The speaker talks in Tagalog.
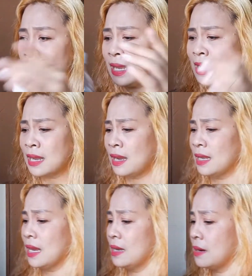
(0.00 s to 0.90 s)
Ayan,
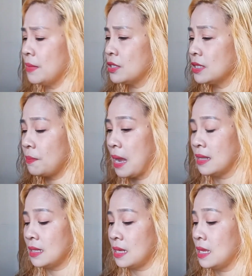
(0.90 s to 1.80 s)
nakalagay lang naman siya sa
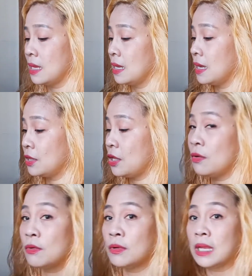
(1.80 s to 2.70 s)
panty. Ito
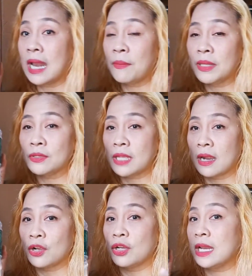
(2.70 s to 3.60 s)
yung ginamit ko sa
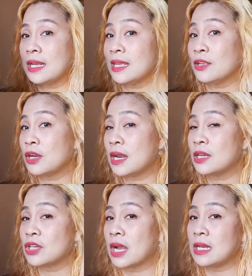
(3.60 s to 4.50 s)
hair ko. Nilagyan ko na
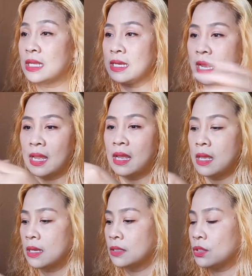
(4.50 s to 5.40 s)
rin siya kanina.
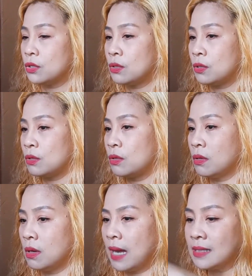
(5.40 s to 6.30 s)
So,
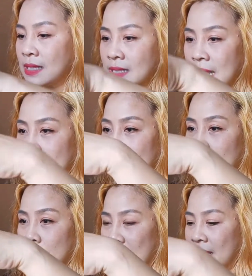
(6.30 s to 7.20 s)
as is lang,
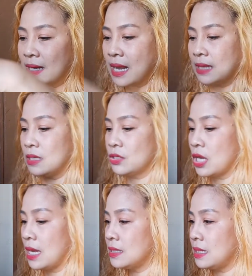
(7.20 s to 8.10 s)
i-apply lang natin
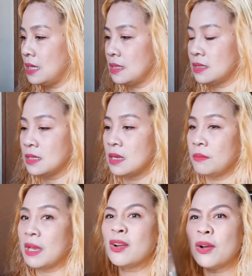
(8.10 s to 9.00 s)
siya as is.
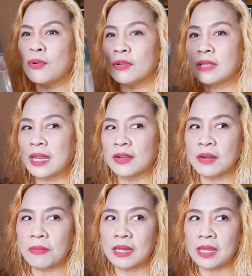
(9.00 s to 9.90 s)
Meron akong container na
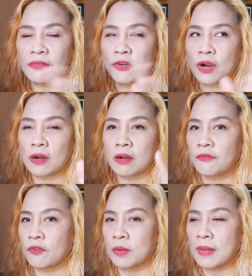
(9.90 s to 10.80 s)
maliit for,
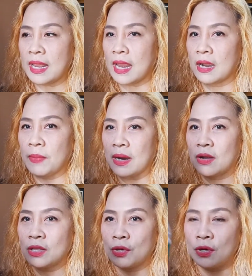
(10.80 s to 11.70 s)
for my hair. Pero
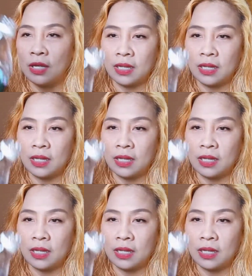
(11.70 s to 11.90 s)
ito,